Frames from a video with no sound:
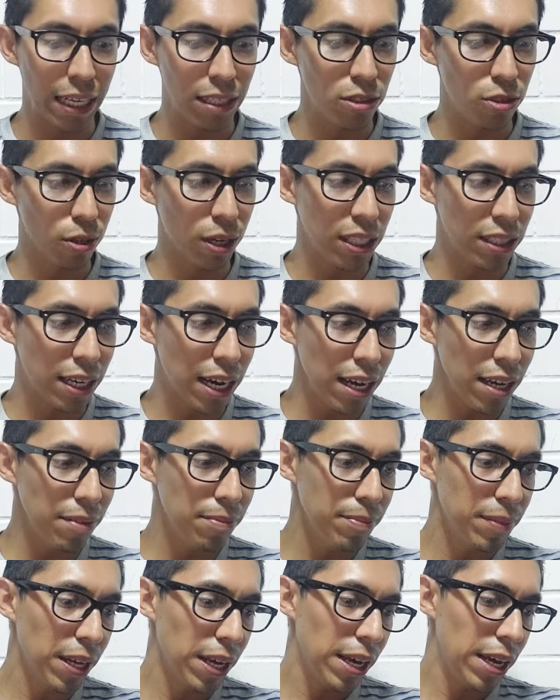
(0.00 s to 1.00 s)
qué es lo que
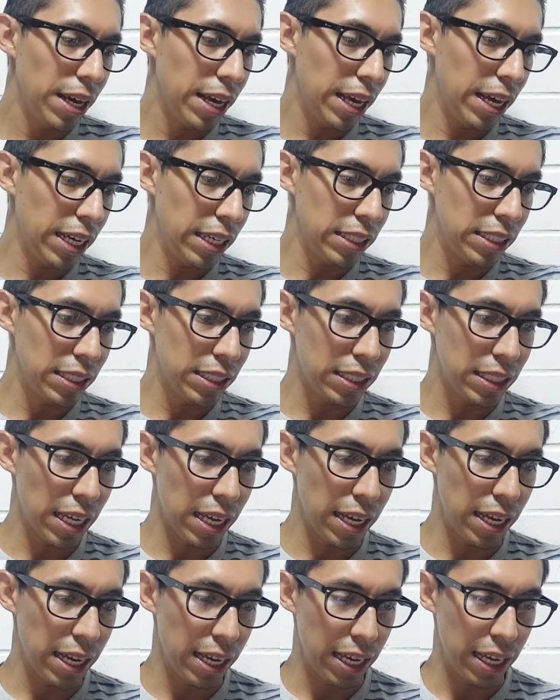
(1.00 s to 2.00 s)
trae.
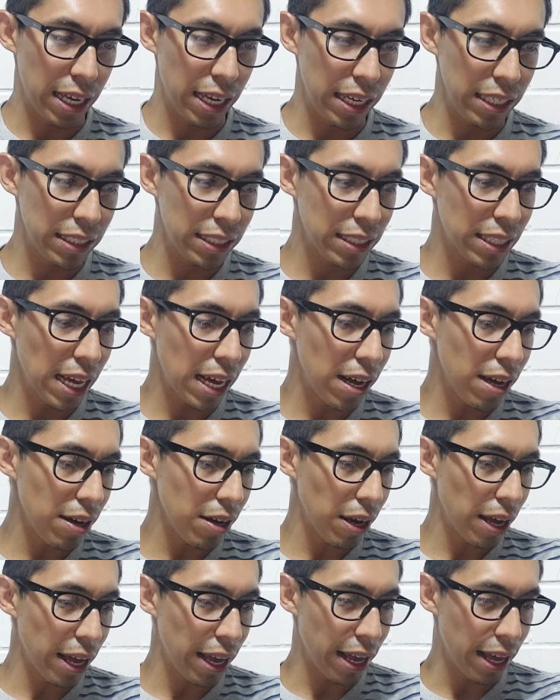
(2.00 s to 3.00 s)
Este,
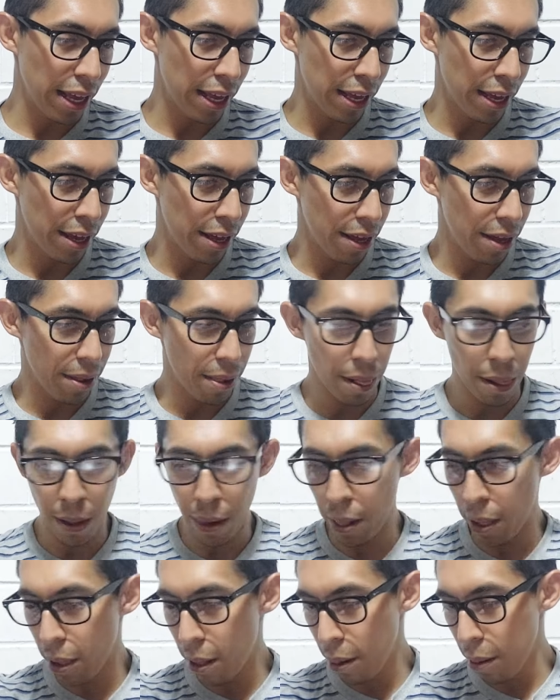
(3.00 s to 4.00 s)
esta
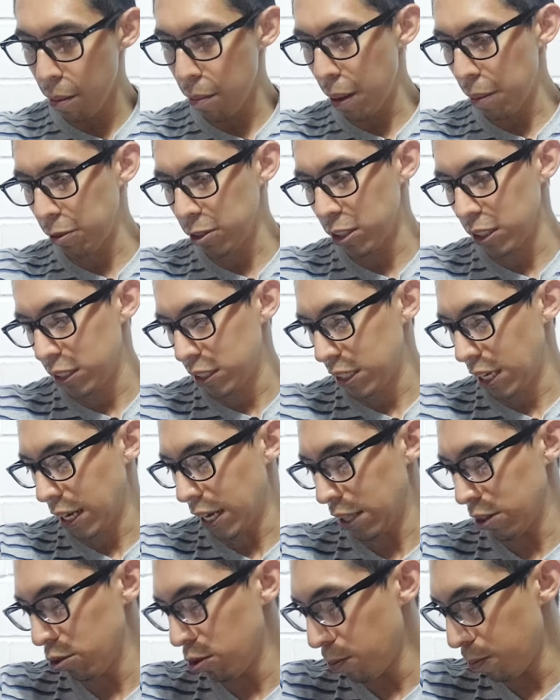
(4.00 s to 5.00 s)
vamos a ir
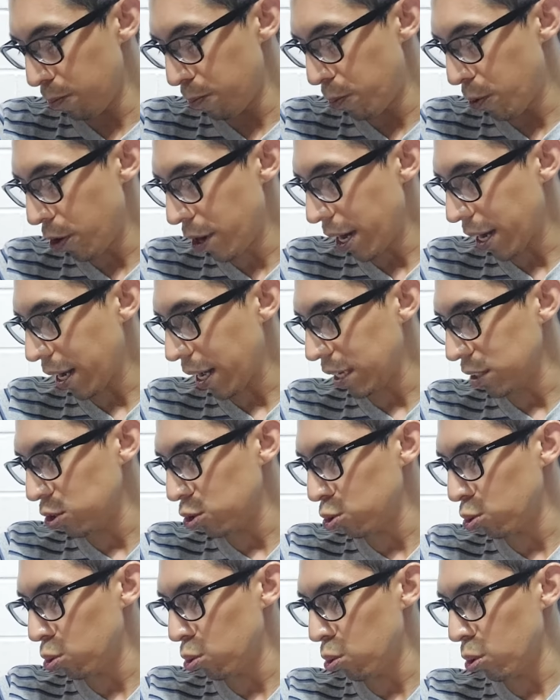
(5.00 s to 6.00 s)
sacando por acá
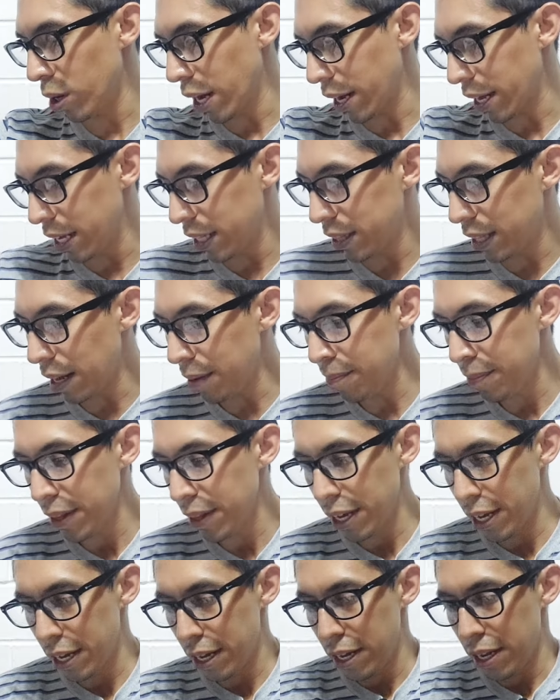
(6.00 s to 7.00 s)
su cajita.
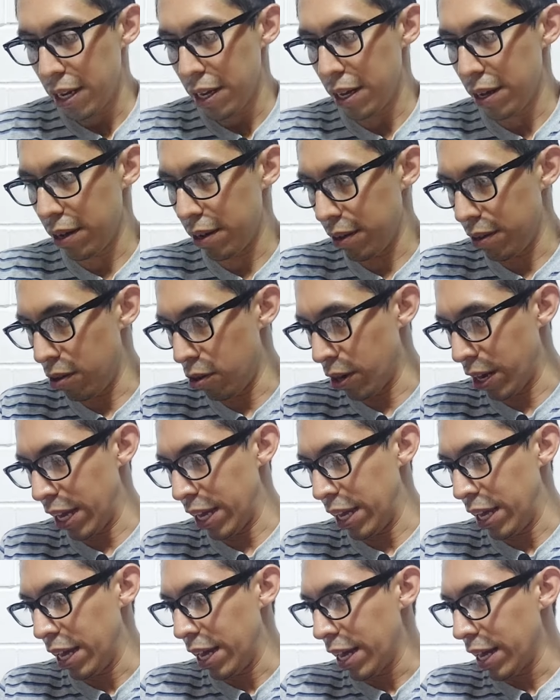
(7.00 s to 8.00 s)
Ok,
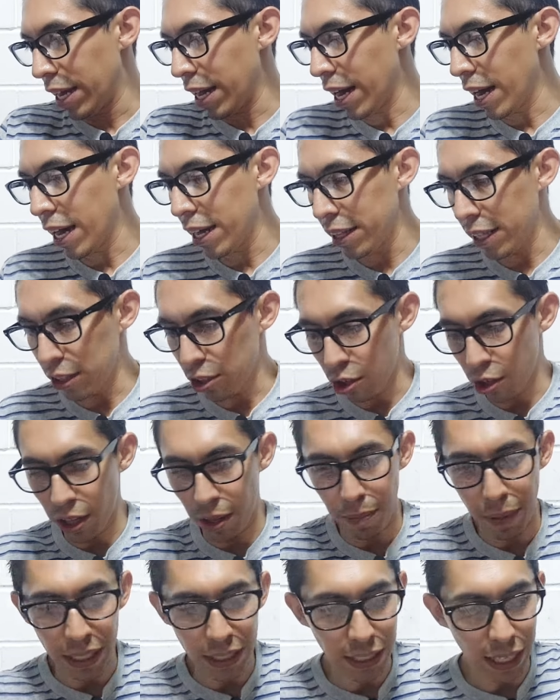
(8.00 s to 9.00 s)
caja dentro
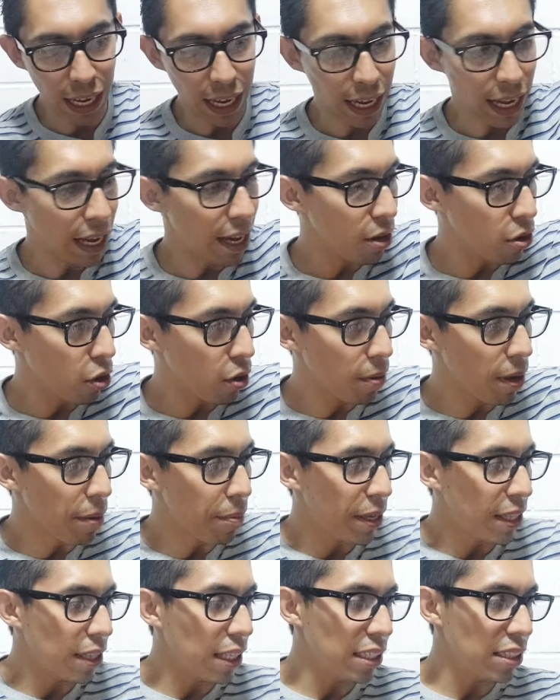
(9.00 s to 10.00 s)
de más caja.
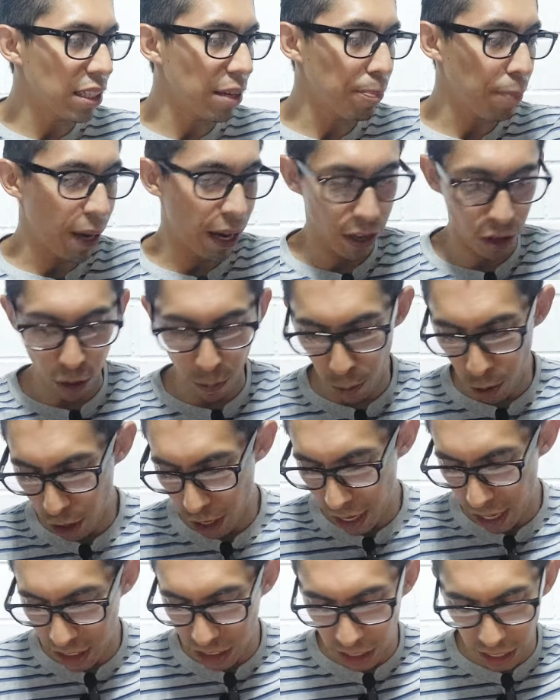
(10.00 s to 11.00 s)
Obviamente esta para yo
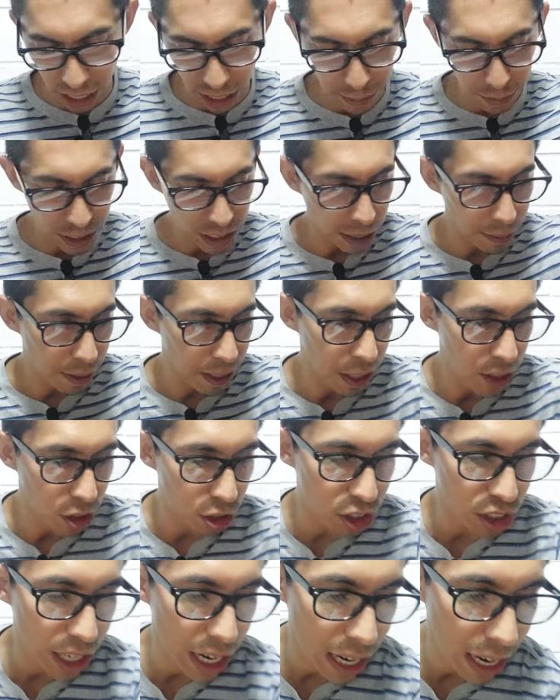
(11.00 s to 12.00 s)
poderla checar, mis
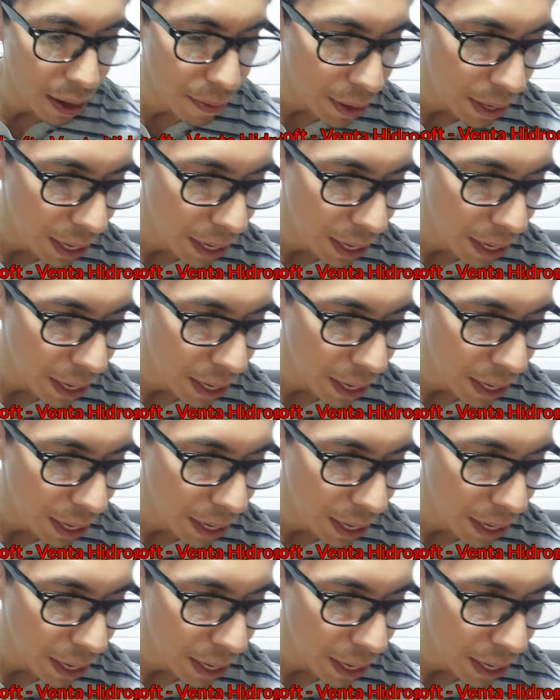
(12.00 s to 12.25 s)
hermanitos, ya la